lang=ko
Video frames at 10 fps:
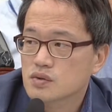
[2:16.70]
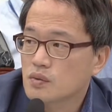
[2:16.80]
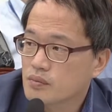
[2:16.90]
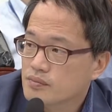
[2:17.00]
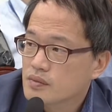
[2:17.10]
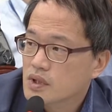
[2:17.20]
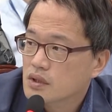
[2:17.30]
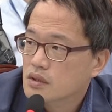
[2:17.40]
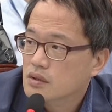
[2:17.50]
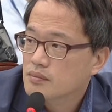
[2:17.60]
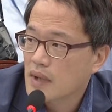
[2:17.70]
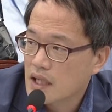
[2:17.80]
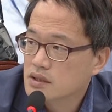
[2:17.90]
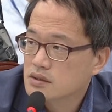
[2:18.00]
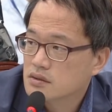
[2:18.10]
좀
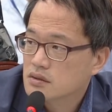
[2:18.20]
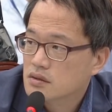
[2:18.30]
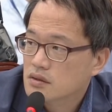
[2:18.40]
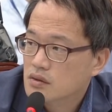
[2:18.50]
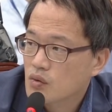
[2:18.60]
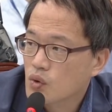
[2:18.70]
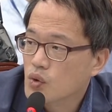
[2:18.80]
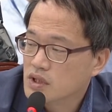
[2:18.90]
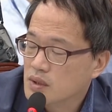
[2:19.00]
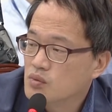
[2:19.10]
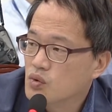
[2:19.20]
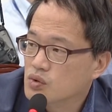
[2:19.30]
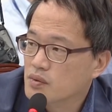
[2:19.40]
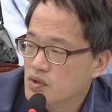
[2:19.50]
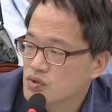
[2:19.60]
많은 고려와
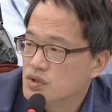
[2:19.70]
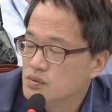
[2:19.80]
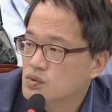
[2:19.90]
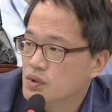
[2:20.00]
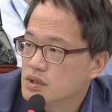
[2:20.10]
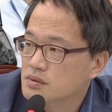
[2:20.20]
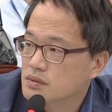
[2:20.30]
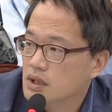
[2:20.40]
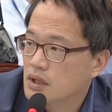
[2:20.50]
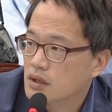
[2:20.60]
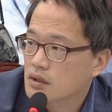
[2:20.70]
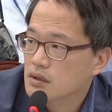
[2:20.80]
참고를 좀 해주셨으면 좋겠습니다.